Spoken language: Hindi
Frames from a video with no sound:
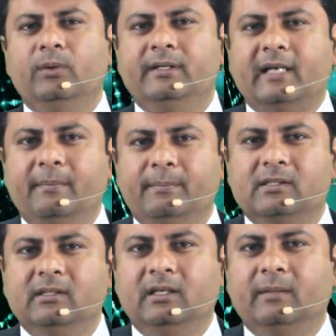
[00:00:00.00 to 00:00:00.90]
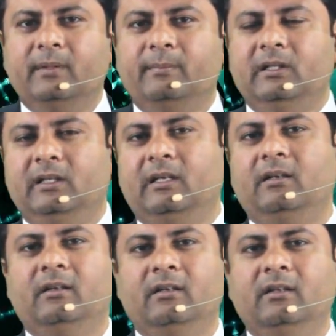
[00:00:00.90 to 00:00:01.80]
कोई टाइम मशीन हमें मिल जाए
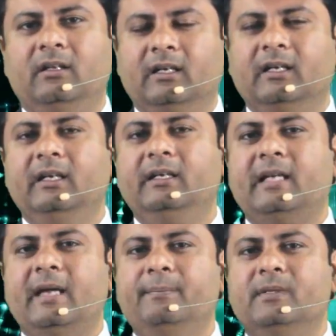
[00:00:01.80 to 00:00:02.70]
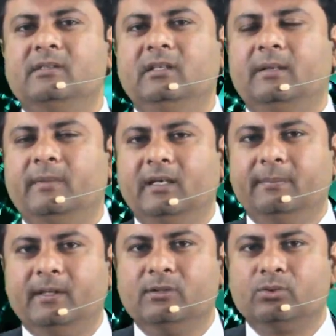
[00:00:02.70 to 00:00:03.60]
अगर एक टाइम मशीन हमारे
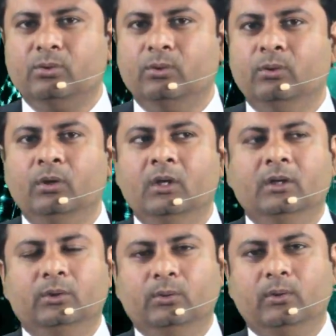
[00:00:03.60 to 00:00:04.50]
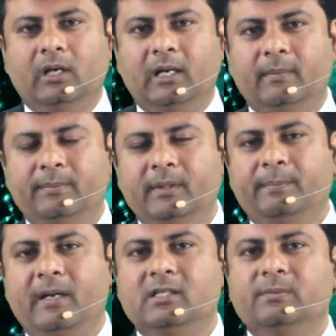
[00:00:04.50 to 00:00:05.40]
पास हो तो हम अपने
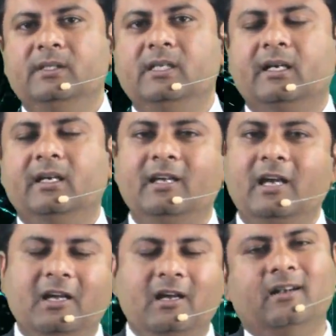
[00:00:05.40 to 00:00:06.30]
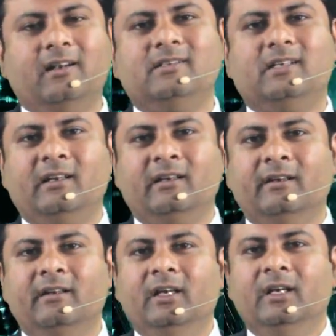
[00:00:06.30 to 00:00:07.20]
पास्ट में जाके क्या क्या करना चाहेंगे
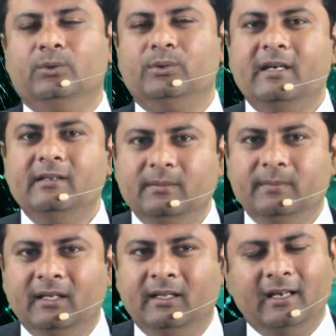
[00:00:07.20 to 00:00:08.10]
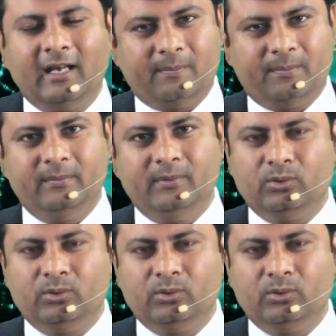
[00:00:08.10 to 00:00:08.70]
तो जाहिर सी बात है आपने भी